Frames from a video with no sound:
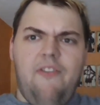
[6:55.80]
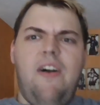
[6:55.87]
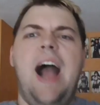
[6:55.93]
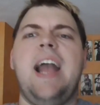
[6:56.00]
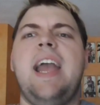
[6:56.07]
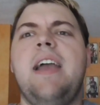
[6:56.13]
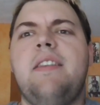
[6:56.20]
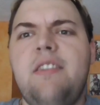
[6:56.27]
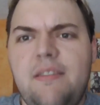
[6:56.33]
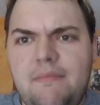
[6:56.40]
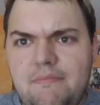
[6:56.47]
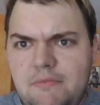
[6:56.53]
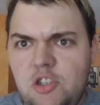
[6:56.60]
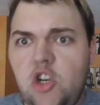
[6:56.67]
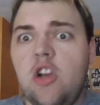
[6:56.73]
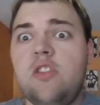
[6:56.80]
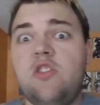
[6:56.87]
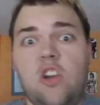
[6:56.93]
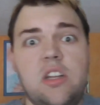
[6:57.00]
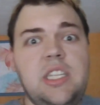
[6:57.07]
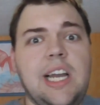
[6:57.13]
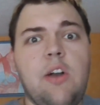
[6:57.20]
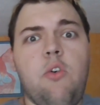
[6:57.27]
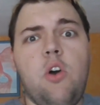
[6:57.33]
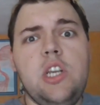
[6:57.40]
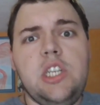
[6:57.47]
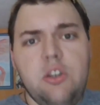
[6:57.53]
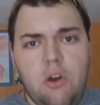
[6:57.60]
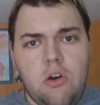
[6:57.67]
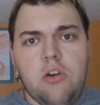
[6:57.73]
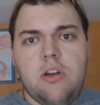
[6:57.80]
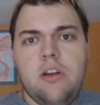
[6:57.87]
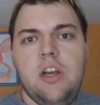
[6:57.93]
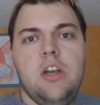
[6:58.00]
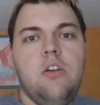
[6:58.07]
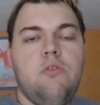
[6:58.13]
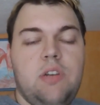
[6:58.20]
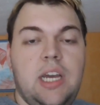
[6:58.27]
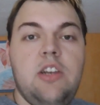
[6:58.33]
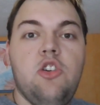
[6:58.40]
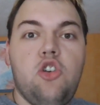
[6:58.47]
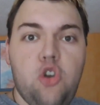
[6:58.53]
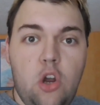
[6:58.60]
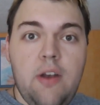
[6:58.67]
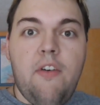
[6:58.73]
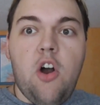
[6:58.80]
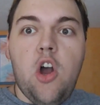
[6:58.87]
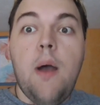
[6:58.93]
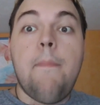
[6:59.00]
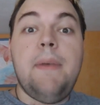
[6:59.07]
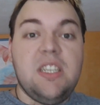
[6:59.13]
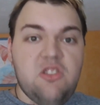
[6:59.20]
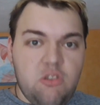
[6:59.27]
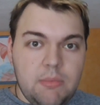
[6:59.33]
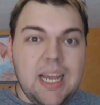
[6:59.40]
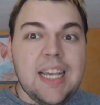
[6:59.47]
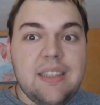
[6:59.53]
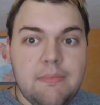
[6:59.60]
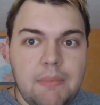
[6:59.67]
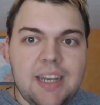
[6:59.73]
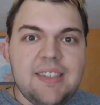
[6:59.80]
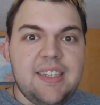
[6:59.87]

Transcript: Fahrgeld, schönen Sonntag euch noch und eine schöne Woche. Bis zum nächsten Mal.